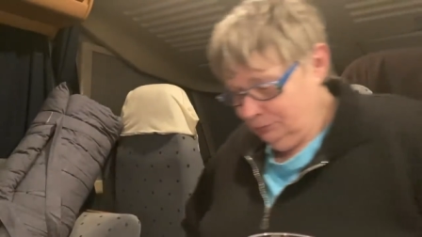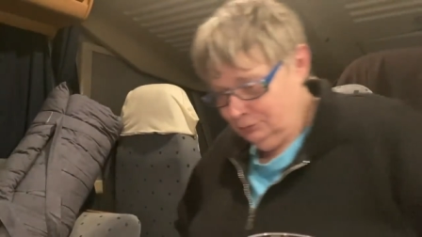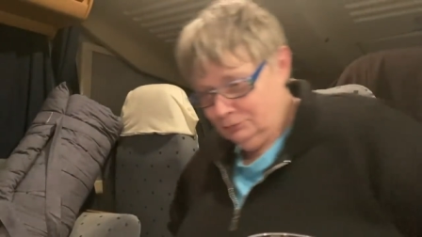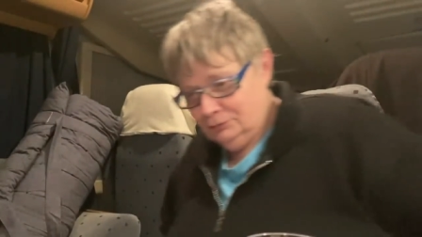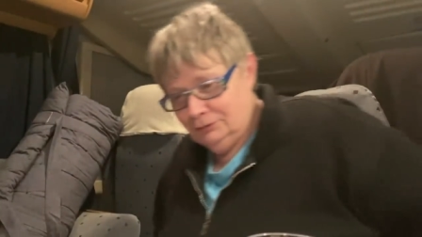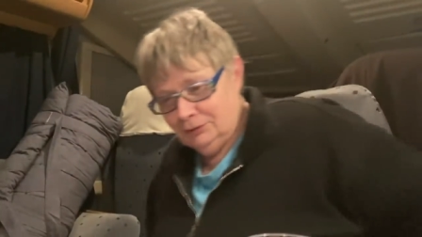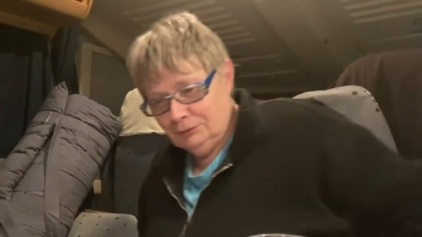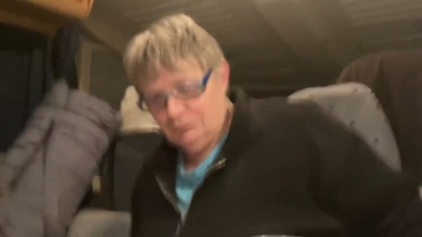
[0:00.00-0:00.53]

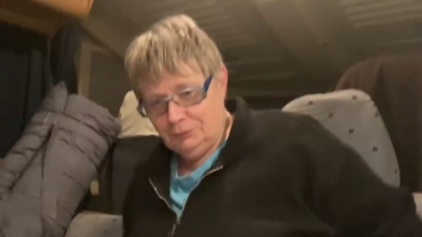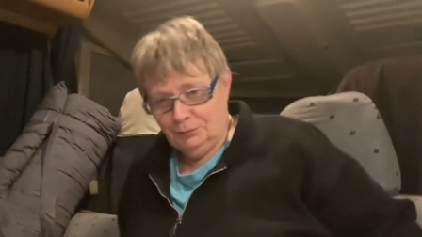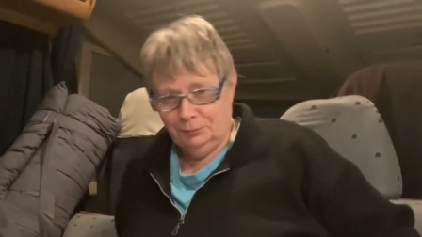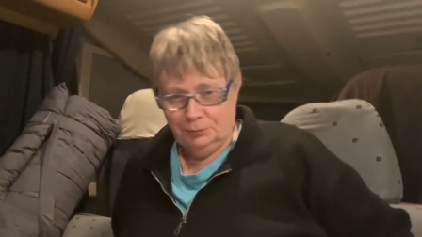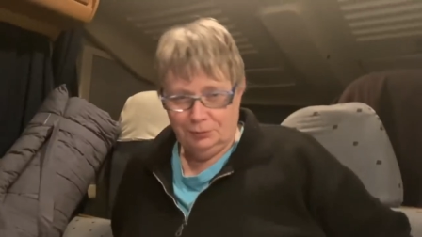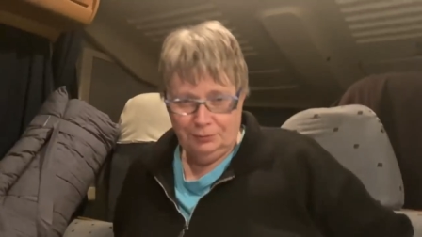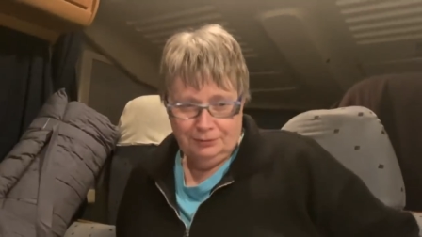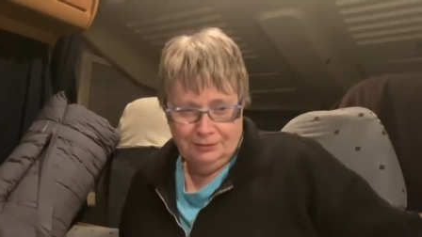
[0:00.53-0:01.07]
tu t'as vu comme
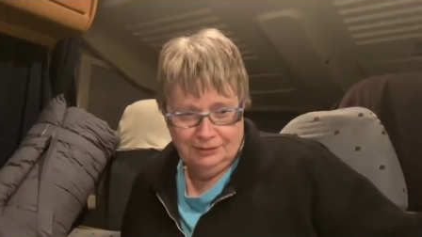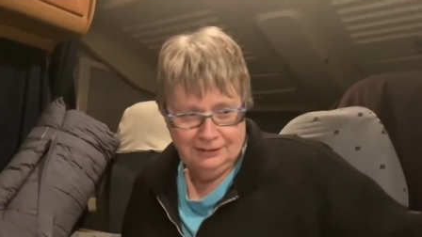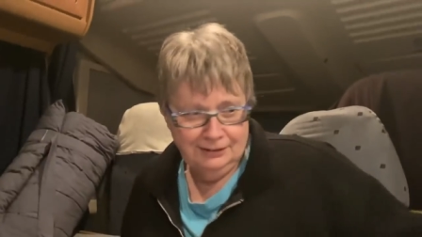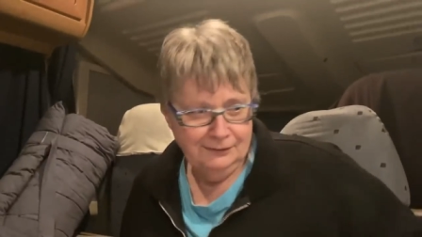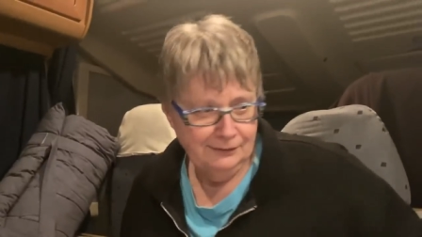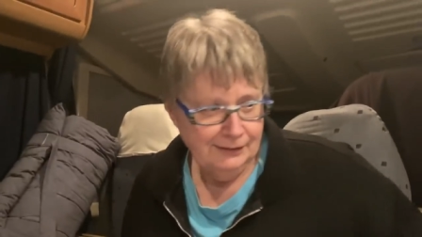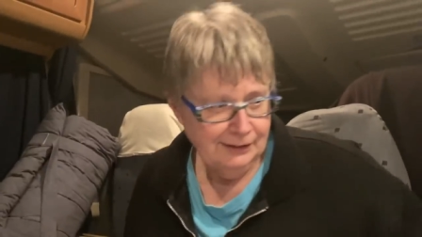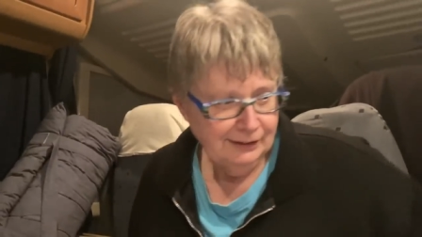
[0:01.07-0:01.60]
je suis
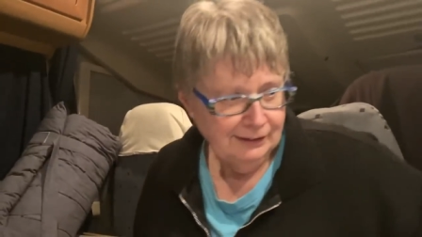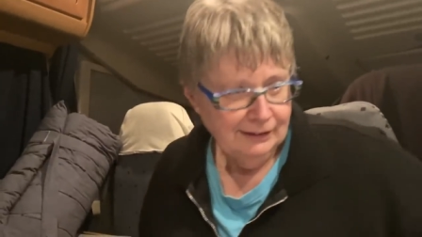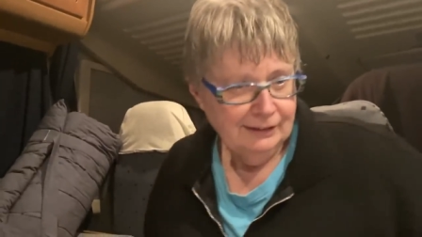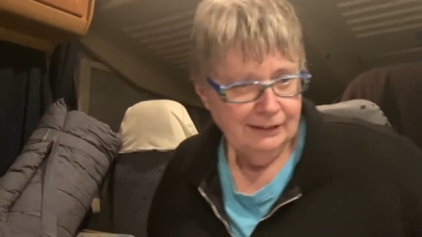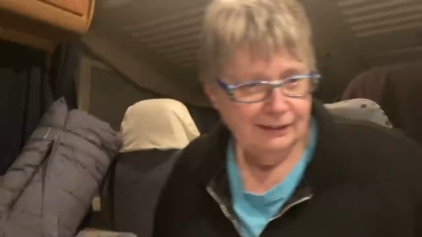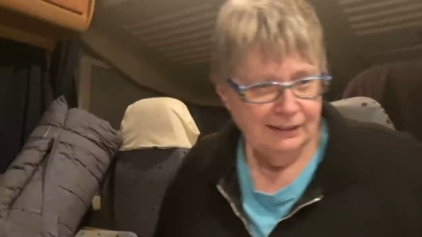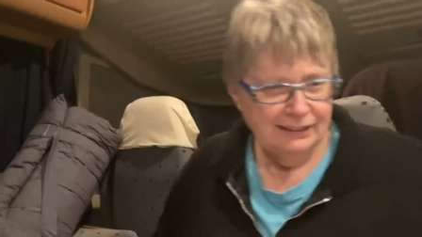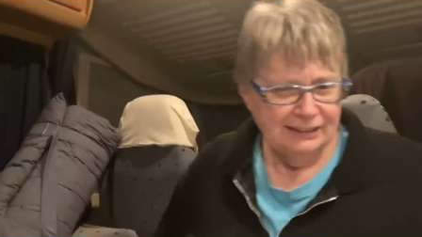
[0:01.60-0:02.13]
costiflée.
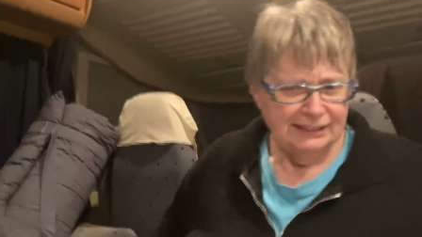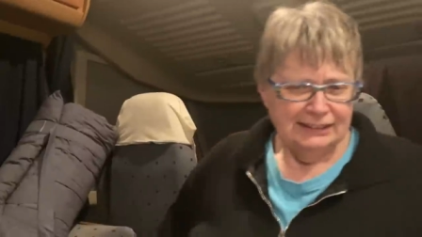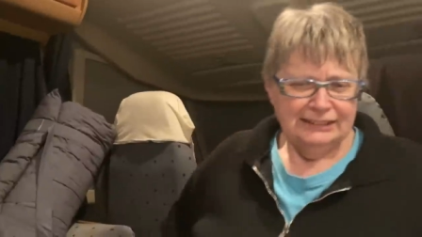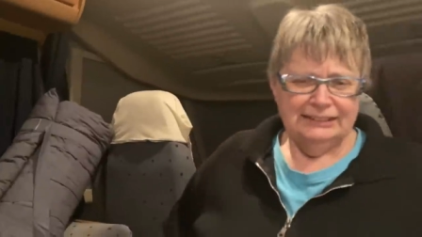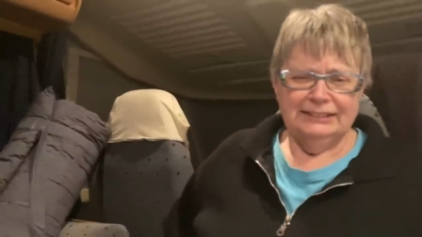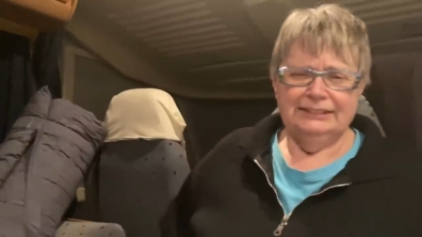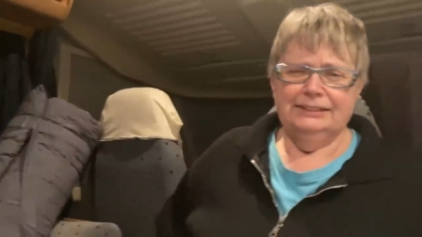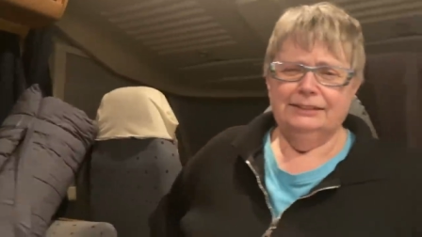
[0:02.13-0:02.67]

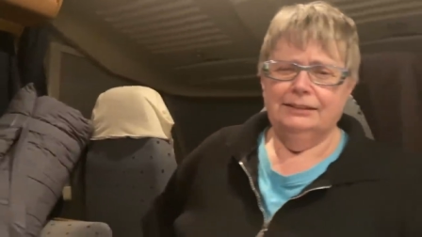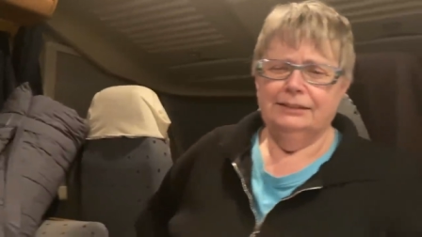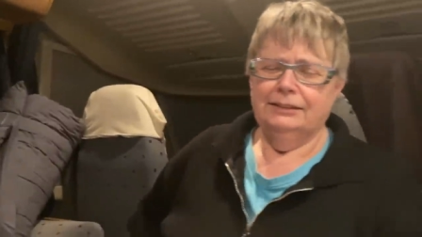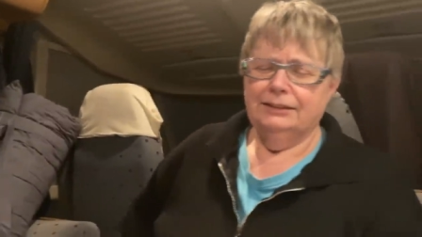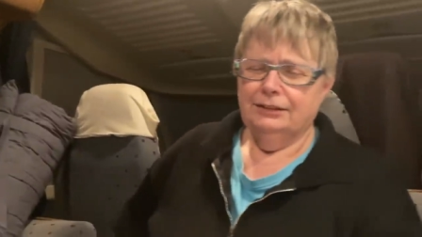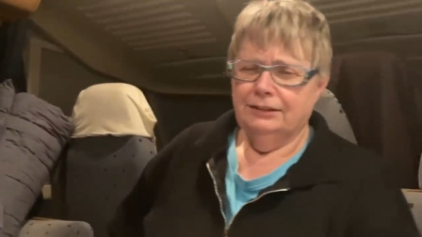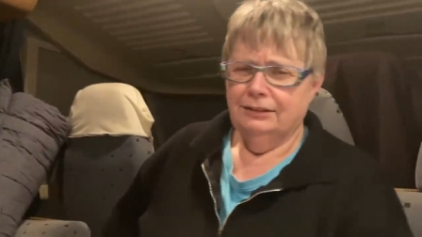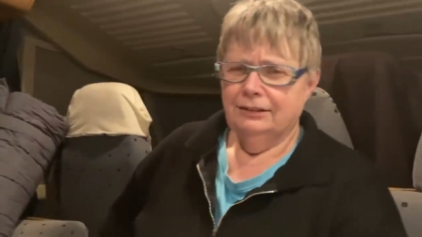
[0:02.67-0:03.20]
Que quoi
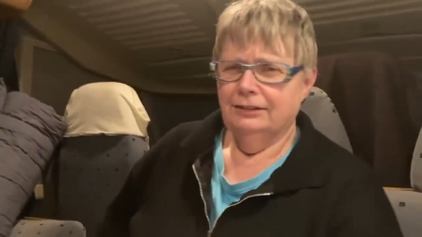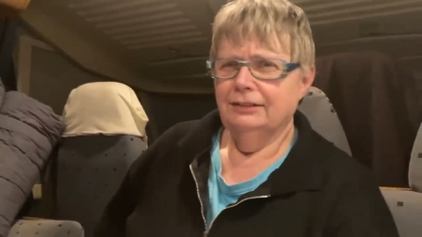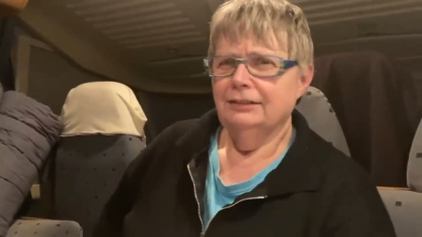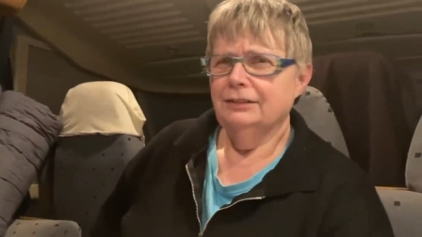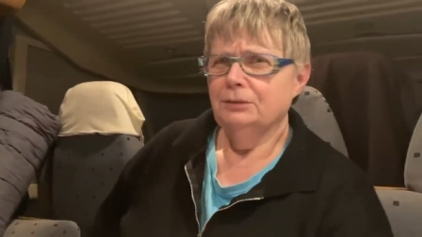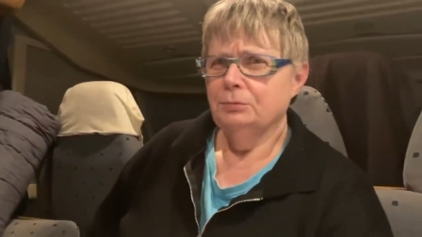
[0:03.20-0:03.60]
Comme